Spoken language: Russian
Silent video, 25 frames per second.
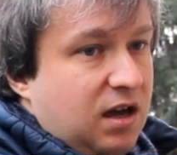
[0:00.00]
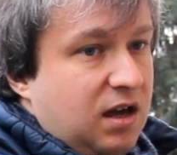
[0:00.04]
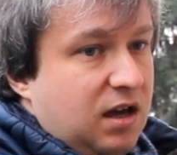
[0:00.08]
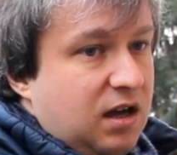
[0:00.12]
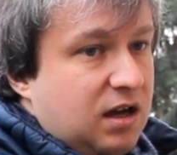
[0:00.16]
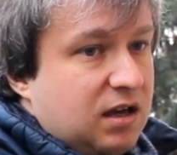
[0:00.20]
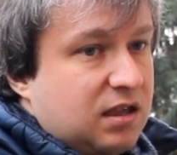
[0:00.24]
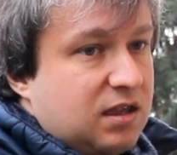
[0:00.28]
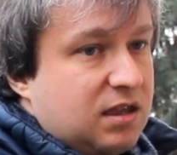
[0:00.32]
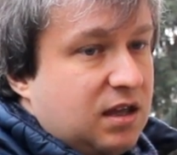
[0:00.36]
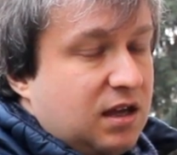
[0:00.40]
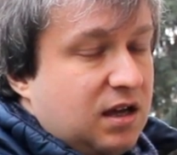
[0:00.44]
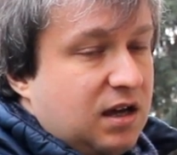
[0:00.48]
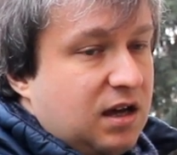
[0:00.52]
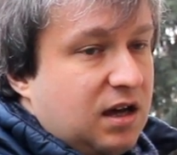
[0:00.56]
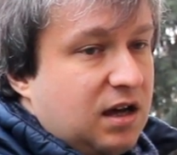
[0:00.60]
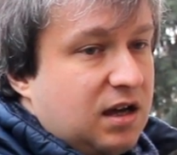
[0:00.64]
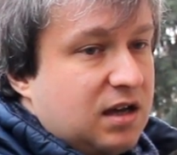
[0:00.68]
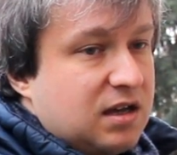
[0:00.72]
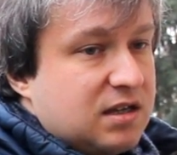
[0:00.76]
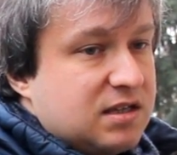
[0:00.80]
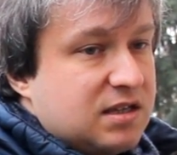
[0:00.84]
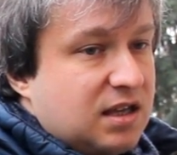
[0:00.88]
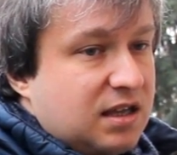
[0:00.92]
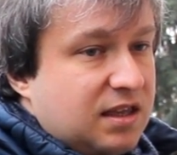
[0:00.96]

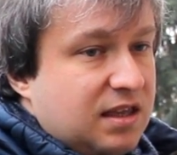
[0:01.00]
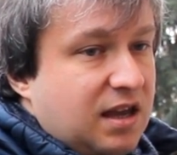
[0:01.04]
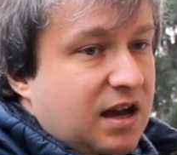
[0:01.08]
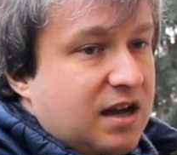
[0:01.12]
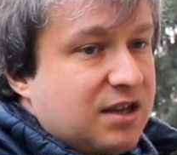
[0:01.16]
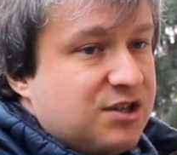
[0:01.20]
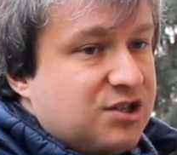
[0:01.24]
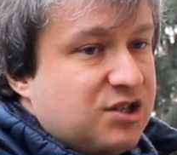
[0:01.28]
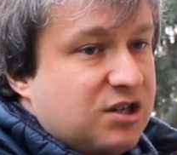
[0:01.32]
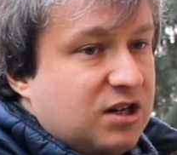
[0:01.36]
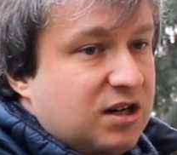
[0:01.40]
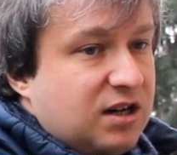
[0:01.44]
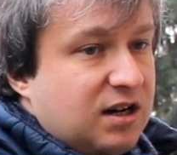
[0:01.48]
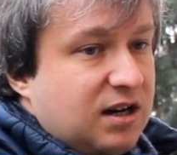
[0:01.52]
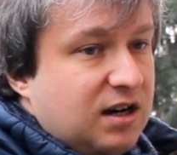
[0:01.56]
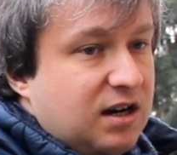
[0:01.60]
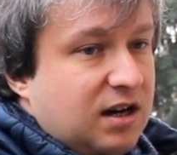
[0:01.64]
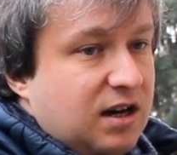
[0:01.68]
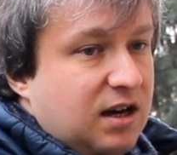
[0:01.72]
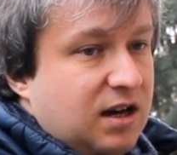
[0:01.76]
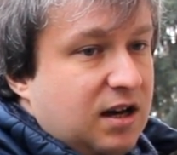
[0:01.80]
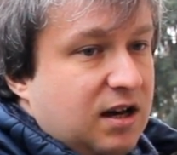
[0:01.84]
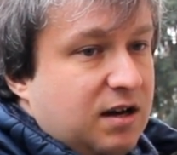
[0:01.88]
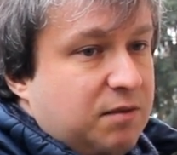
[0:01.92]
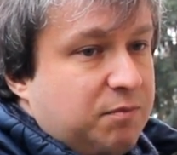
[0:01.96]
это задача
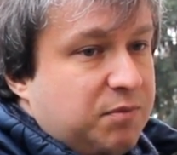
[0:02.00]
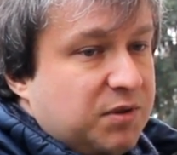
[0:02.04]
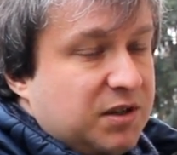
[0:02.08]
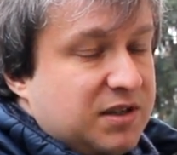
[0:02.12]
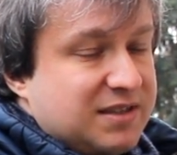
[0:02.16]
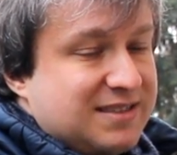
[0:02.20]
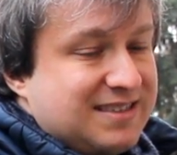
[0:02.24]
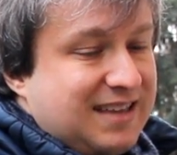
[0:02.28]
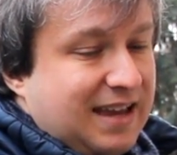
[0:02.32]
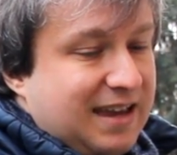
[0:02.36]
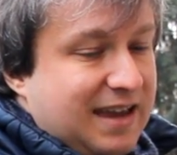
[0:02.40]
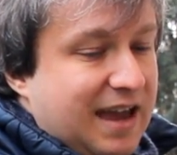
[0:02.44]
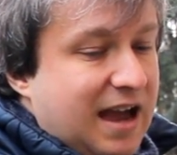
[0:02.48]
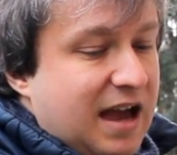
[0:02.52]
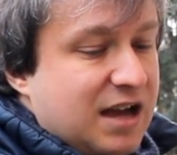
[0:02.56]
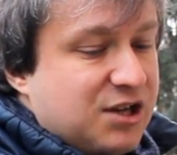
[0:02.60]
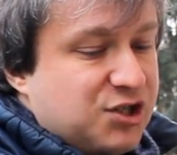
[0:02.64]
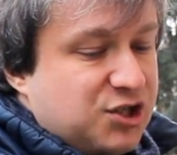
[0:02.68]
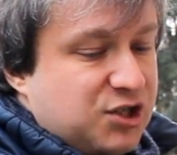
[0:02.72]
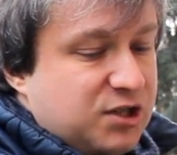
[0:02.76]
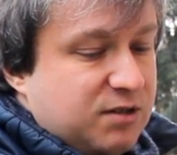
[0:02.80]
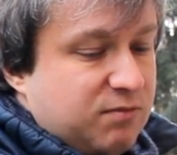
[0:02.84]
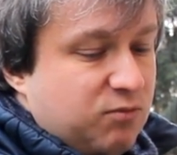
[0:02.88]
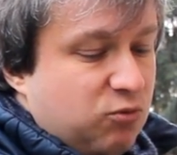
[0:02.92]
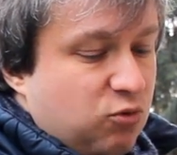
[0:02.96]

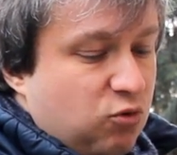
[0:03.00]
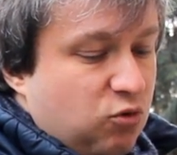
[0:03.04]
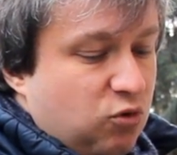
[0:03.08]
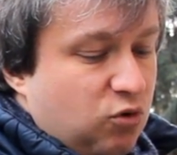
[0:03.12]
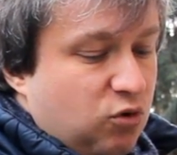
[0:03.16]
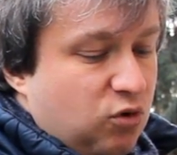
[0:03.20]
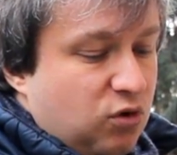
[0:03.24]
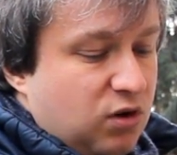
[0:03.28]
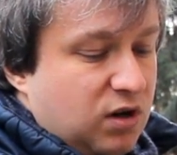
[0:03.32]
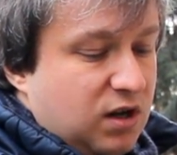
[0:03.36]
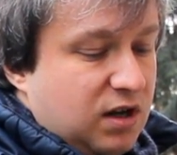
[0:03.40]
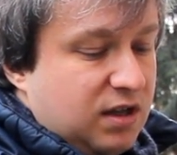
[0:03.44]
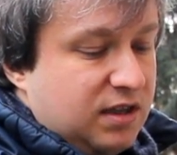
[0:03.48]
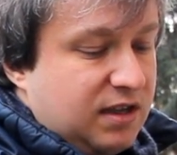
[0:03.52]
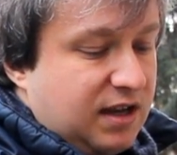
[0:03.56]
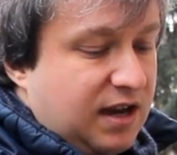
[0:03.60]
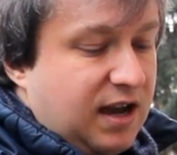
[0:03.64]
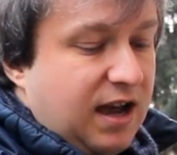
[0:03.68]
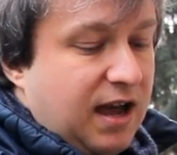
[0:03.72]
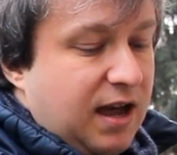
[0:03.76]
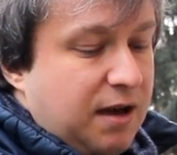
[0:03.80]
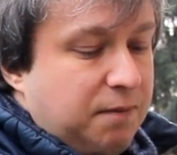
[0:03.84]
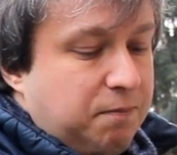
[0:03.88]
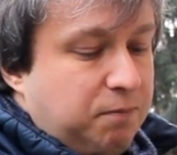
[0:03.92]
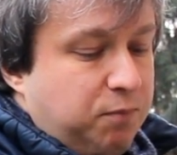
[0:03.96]
по-настоящему
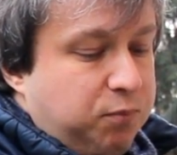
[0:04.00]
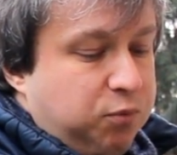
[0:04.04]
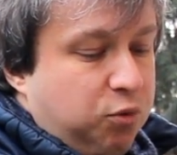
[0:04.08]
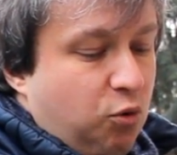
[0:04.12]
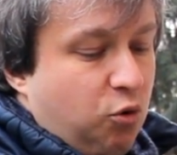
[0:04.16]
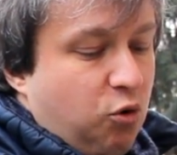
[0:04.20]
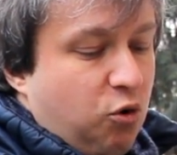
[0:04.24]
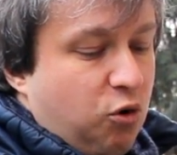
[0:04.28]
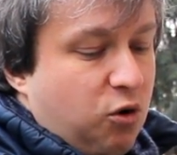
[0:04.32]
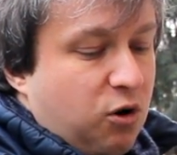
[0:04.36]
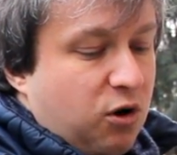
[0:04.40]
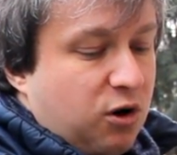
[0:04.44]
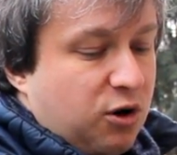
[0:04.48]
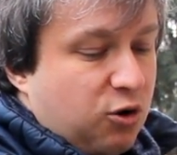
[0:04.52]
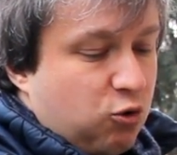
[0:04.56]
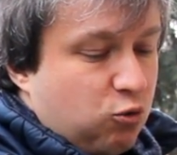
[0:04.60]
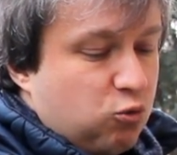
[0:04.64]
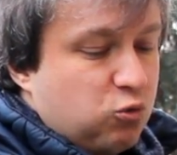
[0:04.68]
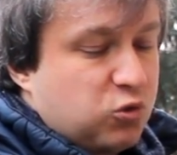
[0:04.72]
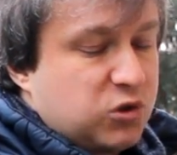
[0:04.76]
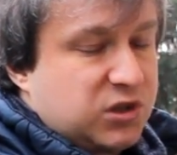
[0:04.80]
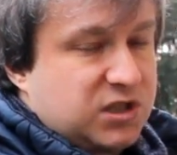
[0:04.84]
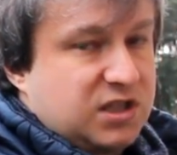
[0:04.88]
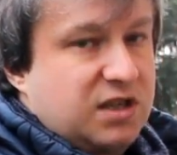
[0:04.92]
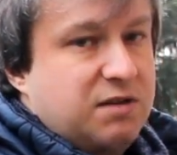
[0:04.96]
такая
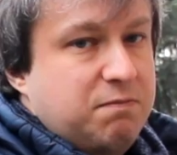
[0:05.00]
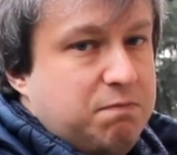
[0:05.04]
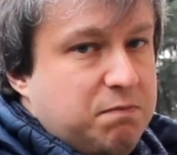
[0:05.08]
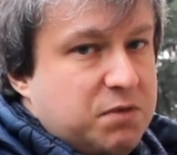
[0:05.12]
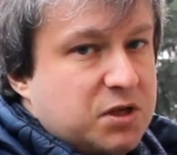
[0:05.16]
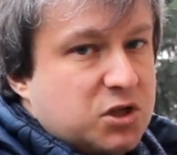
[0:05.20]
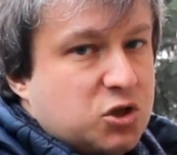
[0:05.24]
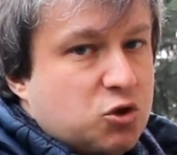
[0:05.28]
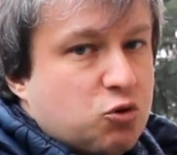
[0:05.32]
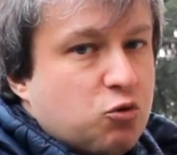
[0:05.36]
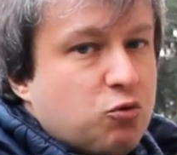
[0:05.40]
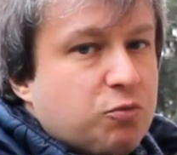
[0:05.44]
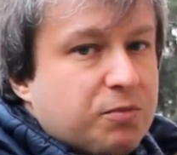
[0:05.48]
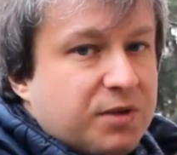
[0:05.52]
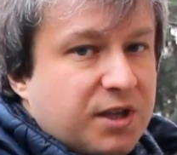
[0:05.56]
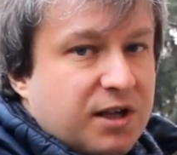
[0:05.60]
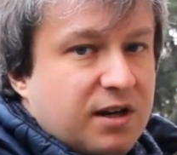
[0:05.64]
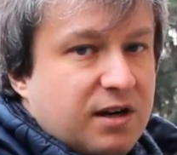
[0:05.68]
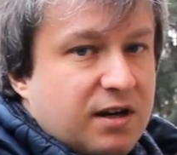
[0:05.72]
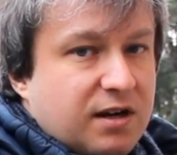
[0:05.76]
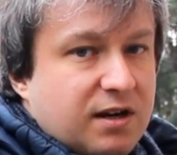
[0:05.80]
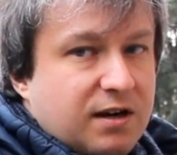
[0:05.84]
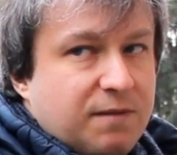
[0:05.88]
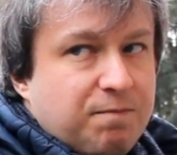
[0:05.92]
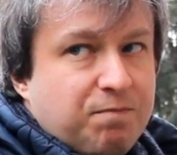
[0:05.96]
по-русски
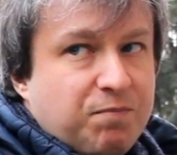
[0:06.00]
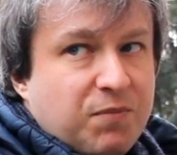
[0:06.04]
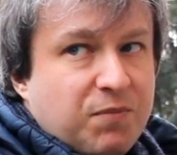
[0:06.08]
безумная.